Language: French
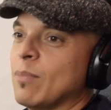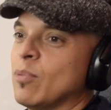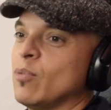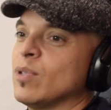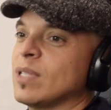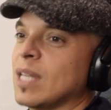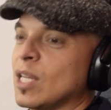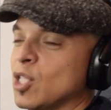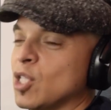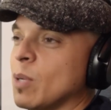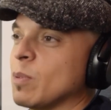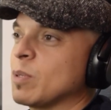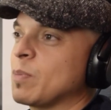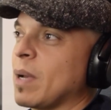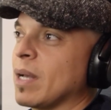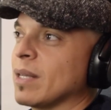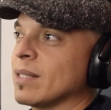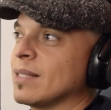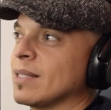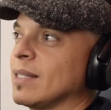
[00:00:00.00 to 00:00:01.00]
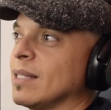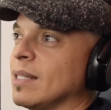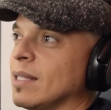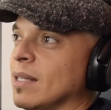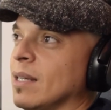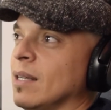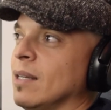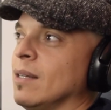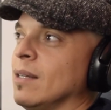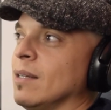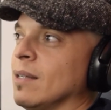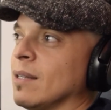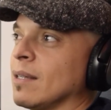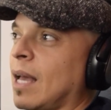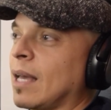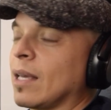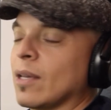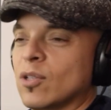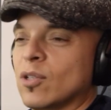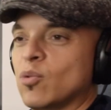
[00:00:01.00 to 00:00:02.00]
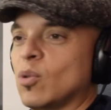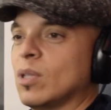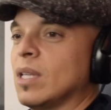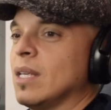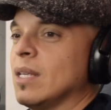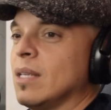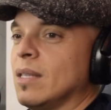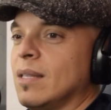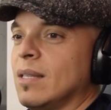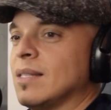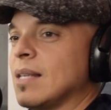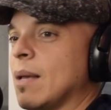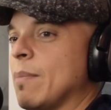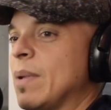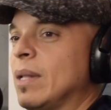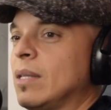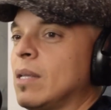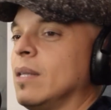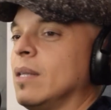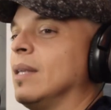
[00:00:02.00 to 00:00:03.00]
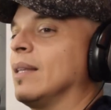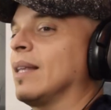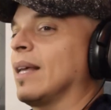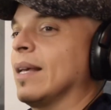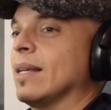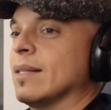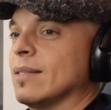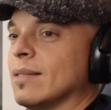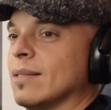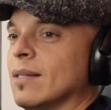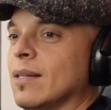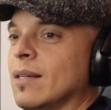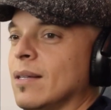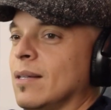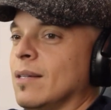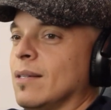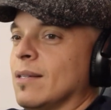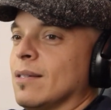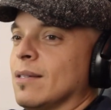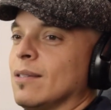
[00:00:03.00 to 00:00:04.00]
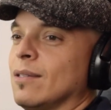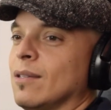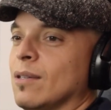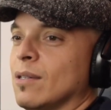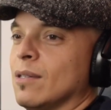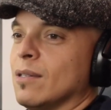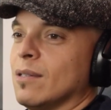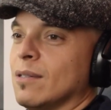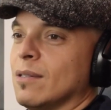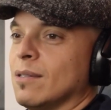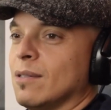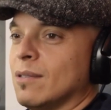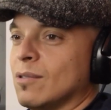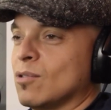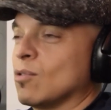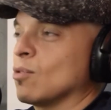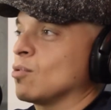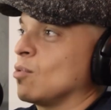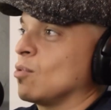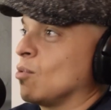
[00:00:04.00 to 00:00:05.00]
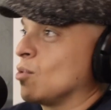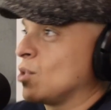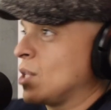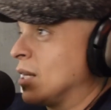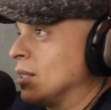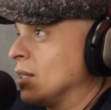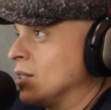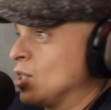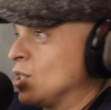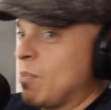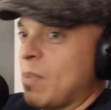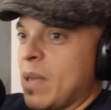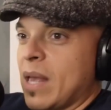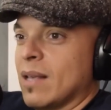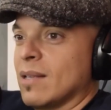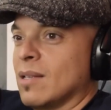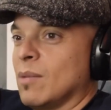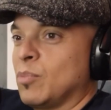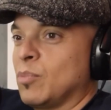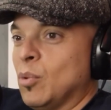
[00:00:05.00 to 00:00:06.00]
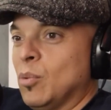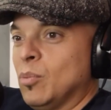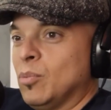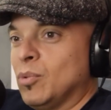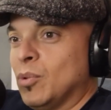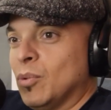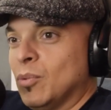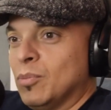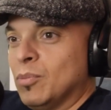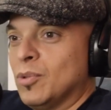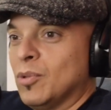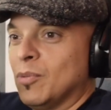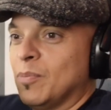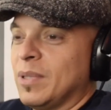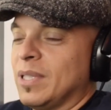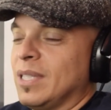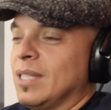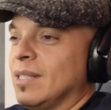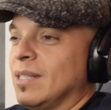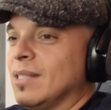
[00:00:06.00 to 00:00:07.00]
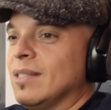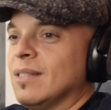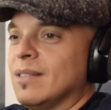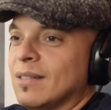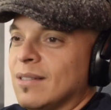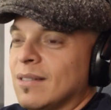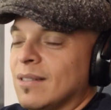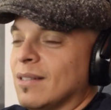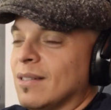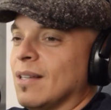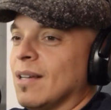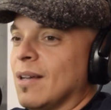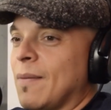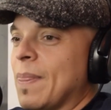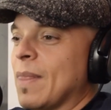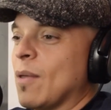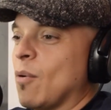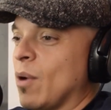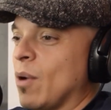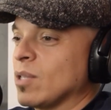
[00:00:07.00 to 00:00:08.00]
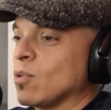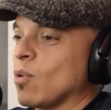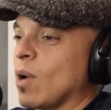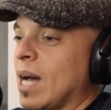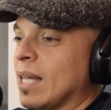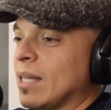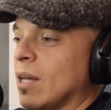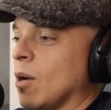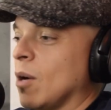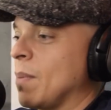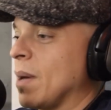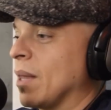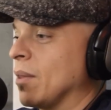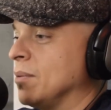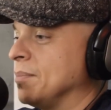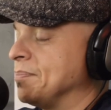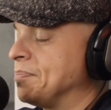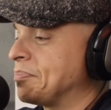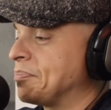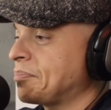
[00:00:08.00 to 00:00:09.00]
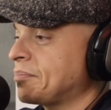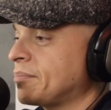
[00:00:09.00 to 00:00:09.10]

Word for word: Puis lui, sa job, je pense, c'est quand il reçoit des, des appels de détresse de, sur son genre de GPS, tout, tout, tout, Son radar. Ouais, son radar, pardon.